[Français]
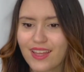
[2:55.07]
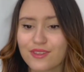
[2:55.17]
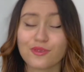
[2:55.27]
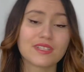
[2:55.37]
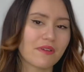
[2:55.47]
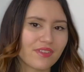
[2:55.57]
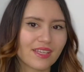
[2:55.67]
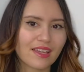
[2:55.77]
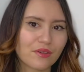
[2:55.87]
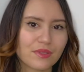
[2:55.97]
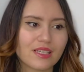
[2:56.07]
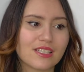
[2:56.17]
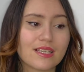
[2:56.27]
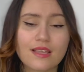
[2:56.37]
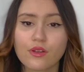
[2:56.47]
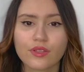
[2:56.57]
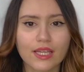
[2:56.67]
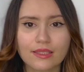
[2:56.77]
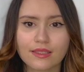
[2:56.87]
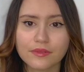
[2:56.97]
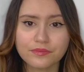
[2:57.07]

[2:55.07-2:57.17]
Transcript: donc ça m'a fait des kéloïdes j'ai essayé de le traiter